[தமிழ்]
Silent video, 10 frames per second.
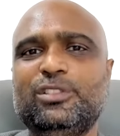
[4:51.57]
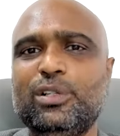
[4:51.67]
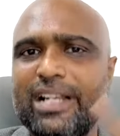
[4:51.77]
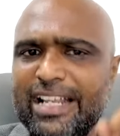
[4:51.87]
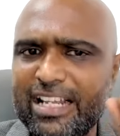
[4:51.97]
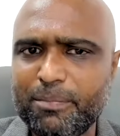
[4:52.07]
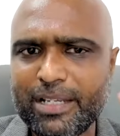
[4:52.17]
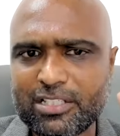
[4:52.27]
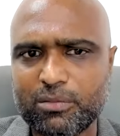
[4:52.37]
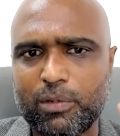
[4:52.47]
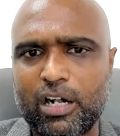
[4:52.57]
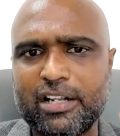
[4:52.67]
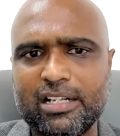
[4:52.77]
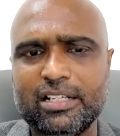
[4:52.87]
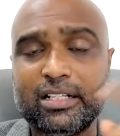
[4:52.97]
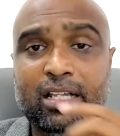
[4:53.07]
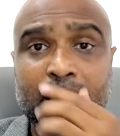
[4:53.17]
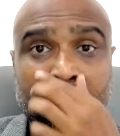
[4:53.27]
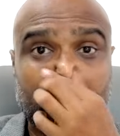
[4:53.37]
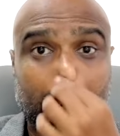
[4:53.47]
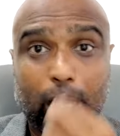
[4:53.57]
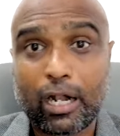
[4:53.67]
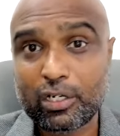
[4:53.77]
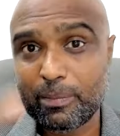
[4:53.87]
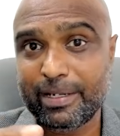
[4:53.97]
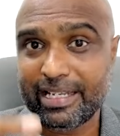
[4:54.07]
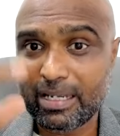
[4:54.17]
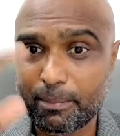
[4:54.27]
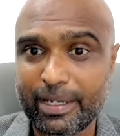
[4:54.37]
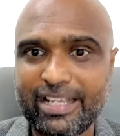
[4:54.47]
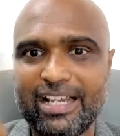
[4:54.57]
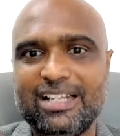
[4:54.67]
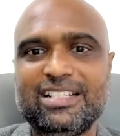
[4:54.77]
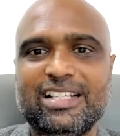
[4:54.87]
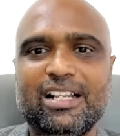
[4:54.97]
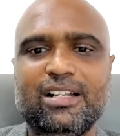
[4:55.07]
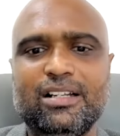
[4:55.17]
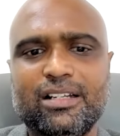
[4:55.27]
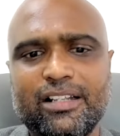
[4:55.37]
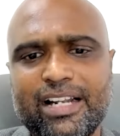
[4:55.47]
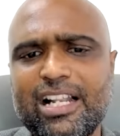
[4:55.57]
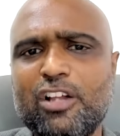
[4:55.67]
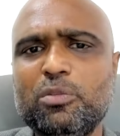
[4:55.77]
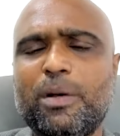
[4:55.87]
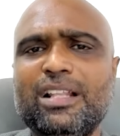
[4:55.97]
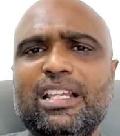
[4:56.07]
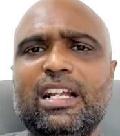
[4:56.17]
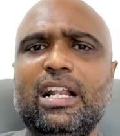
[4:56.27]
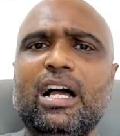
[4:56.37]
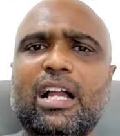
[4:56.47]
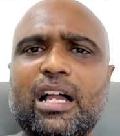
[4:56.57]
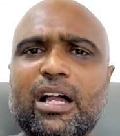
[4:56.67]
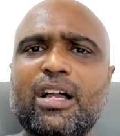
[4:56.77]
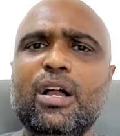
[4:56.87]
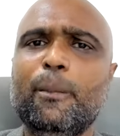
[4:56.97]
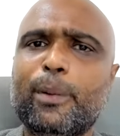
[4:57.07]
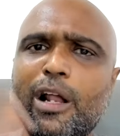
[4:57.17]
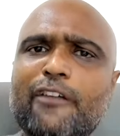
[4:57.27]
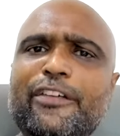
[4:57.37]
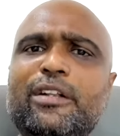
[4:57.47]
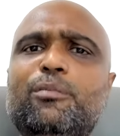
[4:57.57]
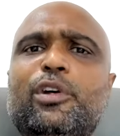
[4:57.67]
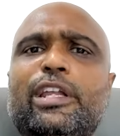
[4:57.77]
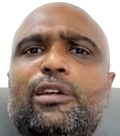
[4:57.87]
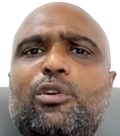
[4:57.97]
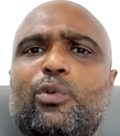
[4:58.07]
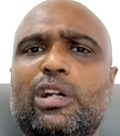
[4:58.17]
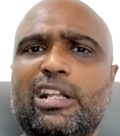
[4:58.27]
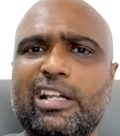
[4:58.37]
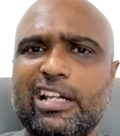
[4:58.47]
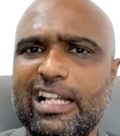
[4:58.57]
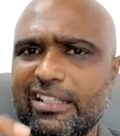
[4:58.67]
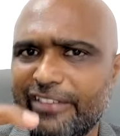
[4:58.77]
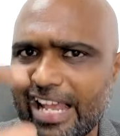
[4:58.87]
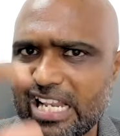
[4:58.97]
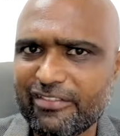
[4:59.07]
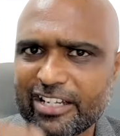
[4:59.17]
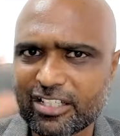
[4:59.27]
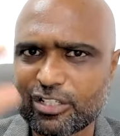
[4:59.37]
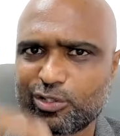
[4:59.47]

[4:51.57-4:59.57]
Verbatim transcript: ஸோ ட்ரிகர் பேஸ்டு மாடல் இது ஆட்டோமேட்டிக்காக பை அண்ட் செல் ரெண்டாவது பார்த்தீங்கன்னாக்கா ப்ராஃபிட் புக்கிங்கும் உங்களுக்கு அந்த வேல்யூவேஷன்